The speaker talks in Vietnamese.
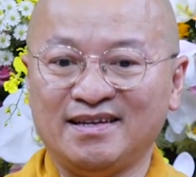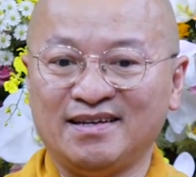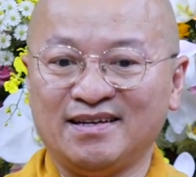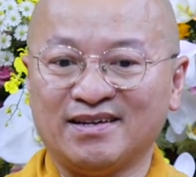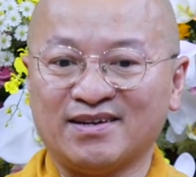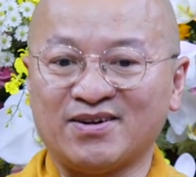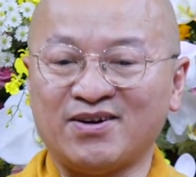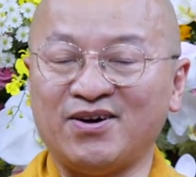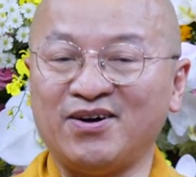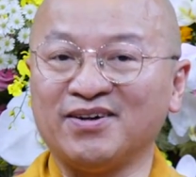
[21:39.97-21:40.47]

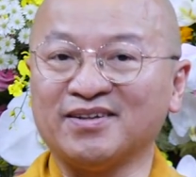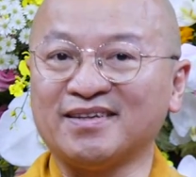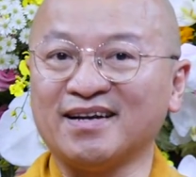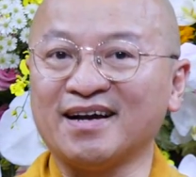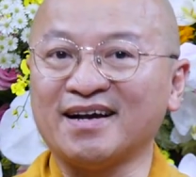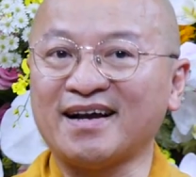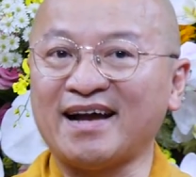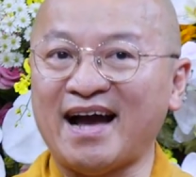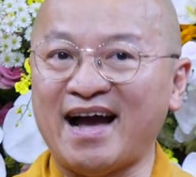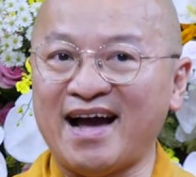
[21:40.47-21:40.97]
có
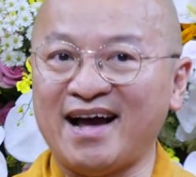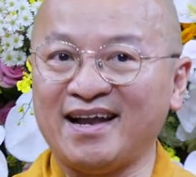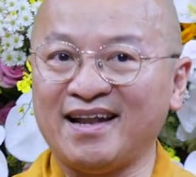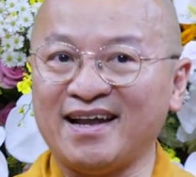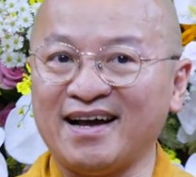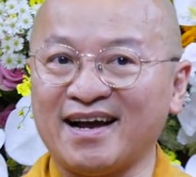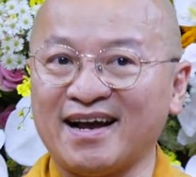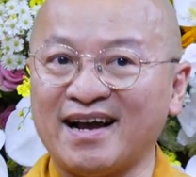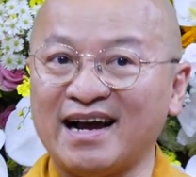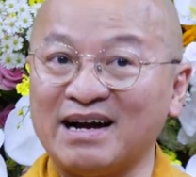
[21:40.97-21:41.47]
tất cả
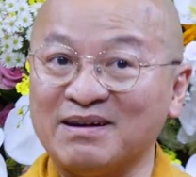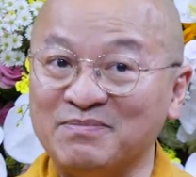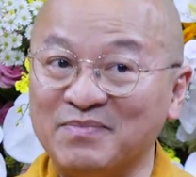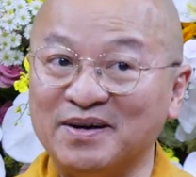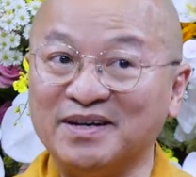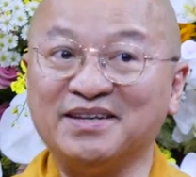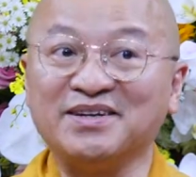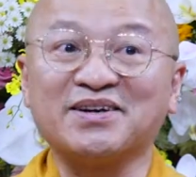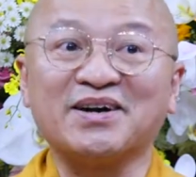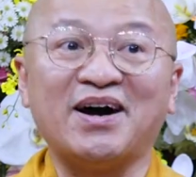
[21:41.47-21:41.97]
là gần
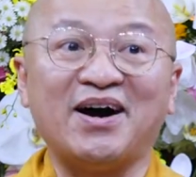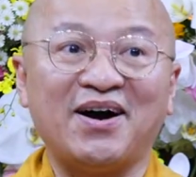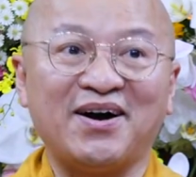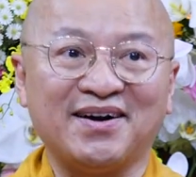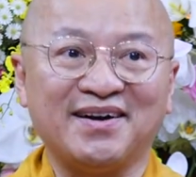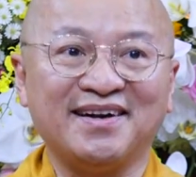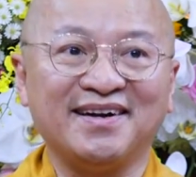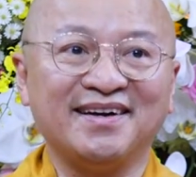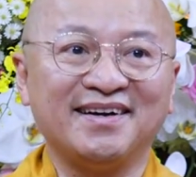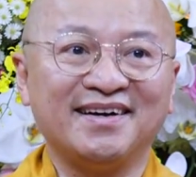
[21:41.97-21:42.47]
mười đứa con,
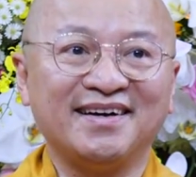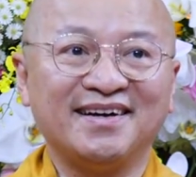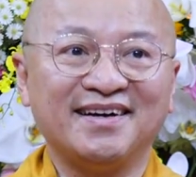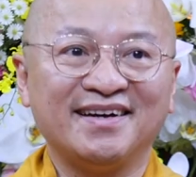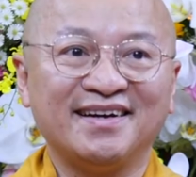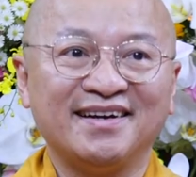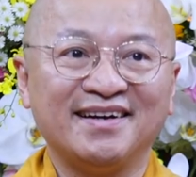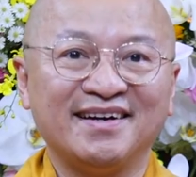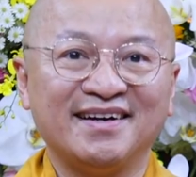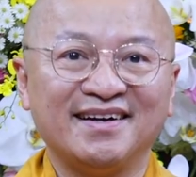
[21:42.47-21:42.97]

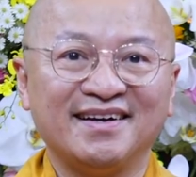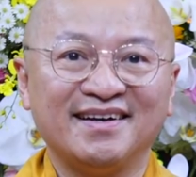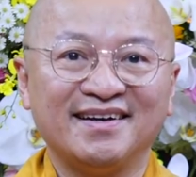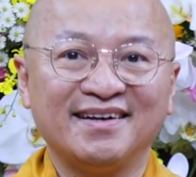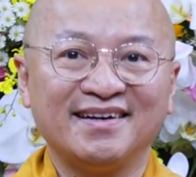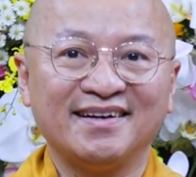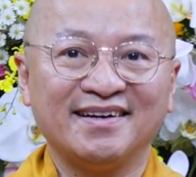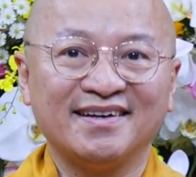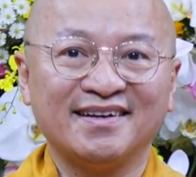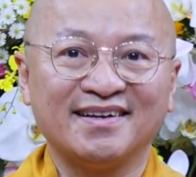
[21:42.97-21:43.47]

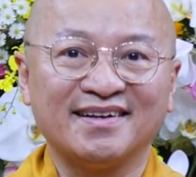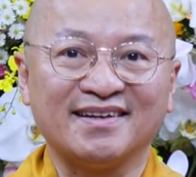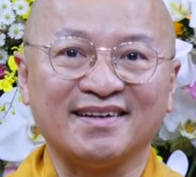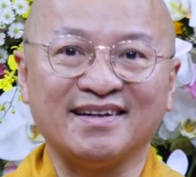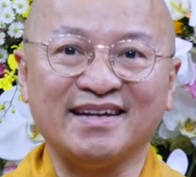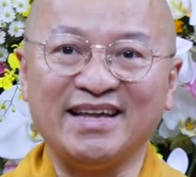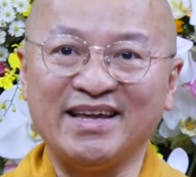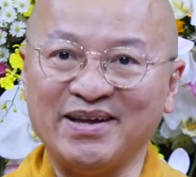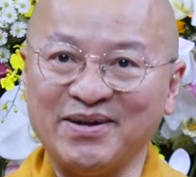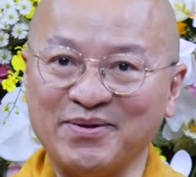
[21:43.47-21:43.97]

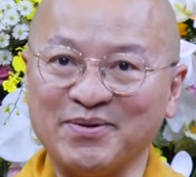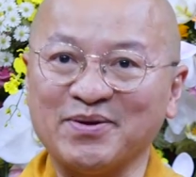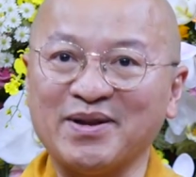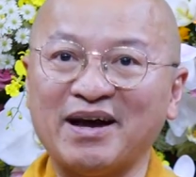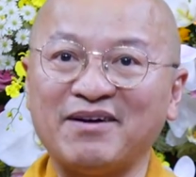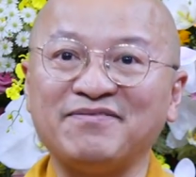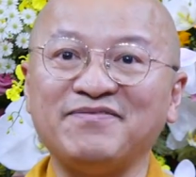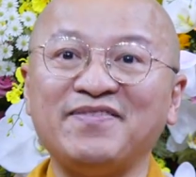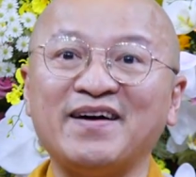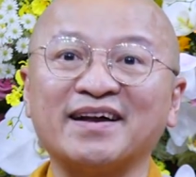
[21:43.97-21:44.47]
đều là
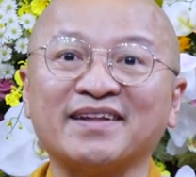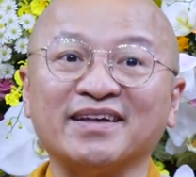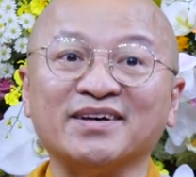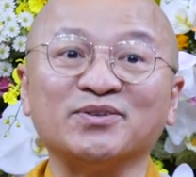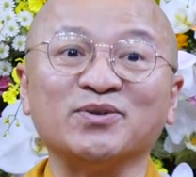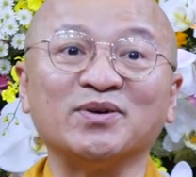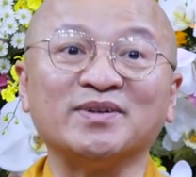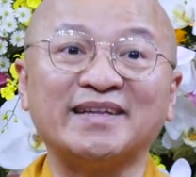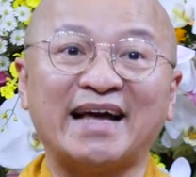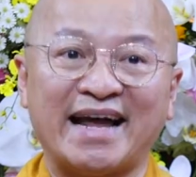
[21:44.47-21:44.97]
Phật tử
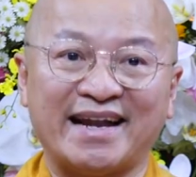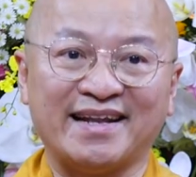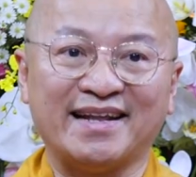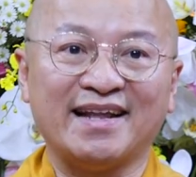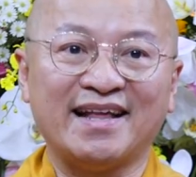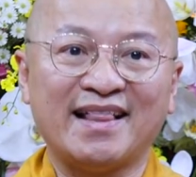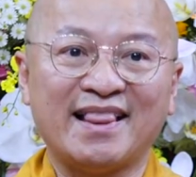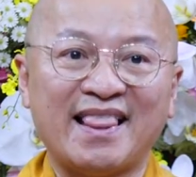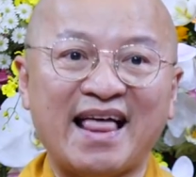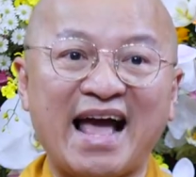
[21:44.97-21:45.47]
thuần thành,
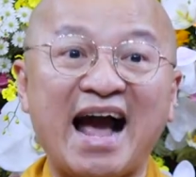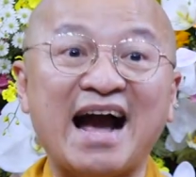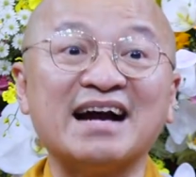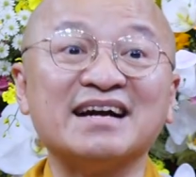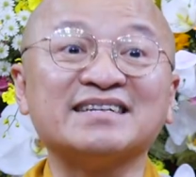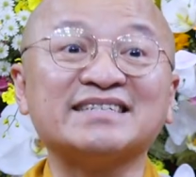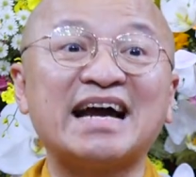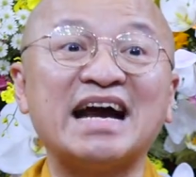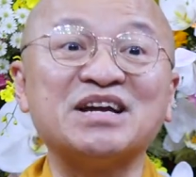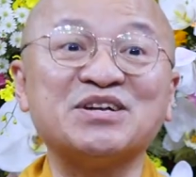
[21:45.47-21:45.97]
ăn
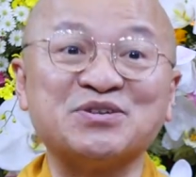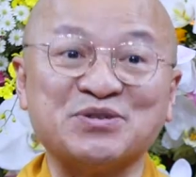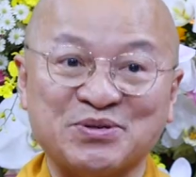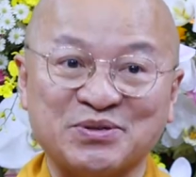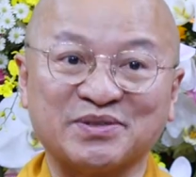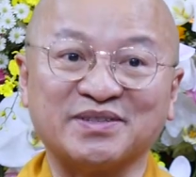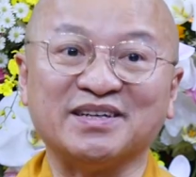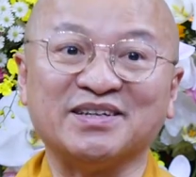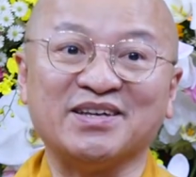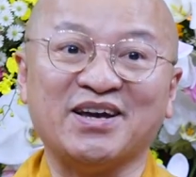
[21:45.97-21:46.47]
chay trường
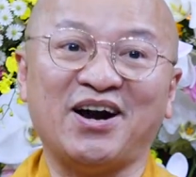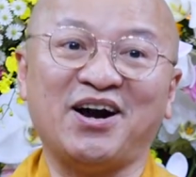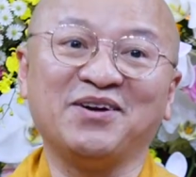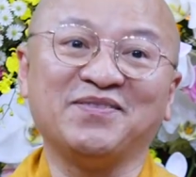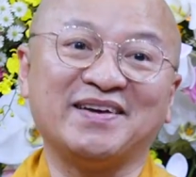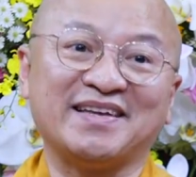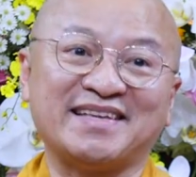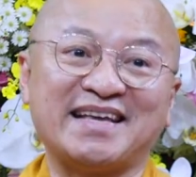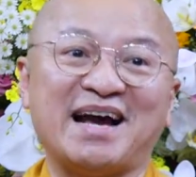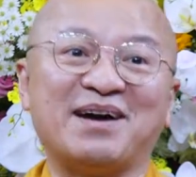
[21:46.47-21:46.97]
từ nhỏ
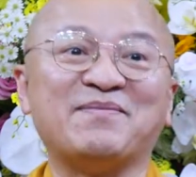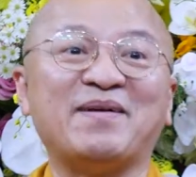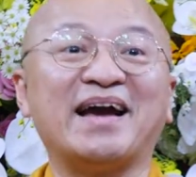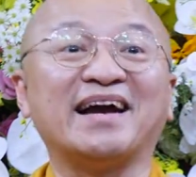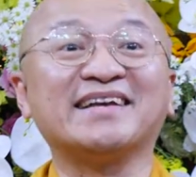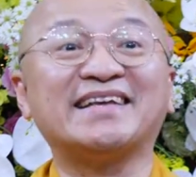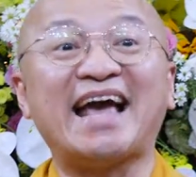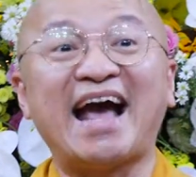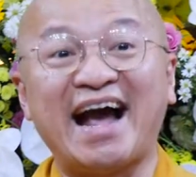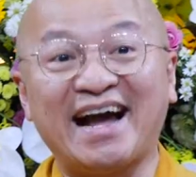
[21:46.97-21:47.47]
vì cha mẹ ăn
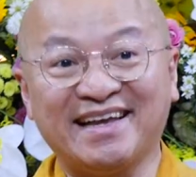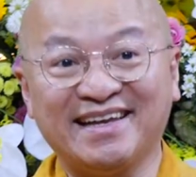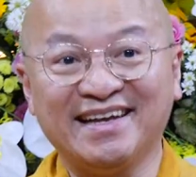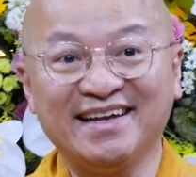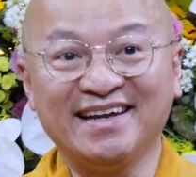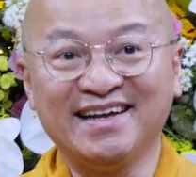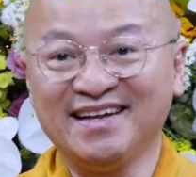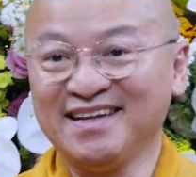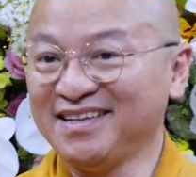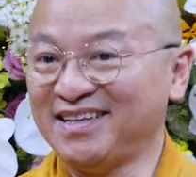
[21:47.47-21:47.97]
chay
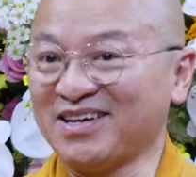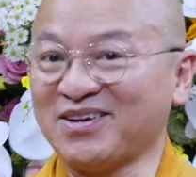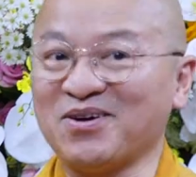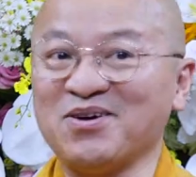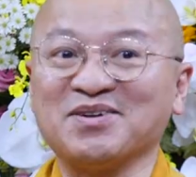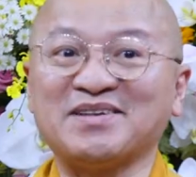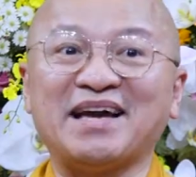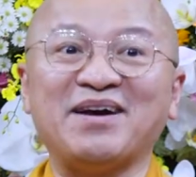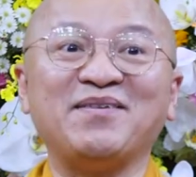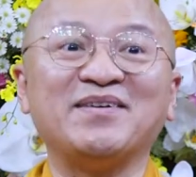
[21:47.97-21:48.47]
thì
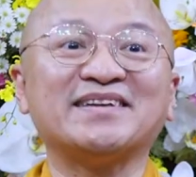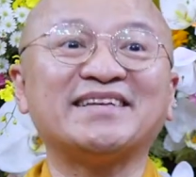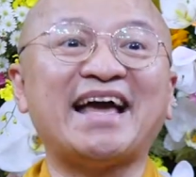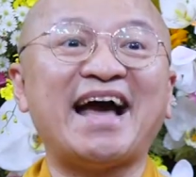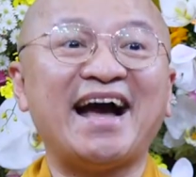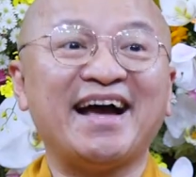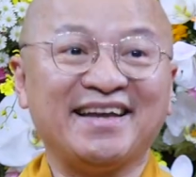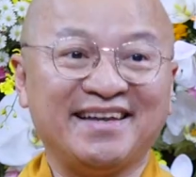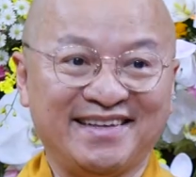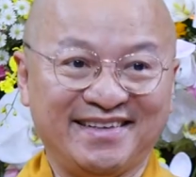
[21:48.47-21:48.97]
con cháu ăn
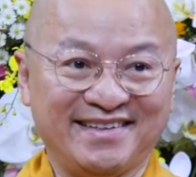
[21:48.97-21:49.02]
chay.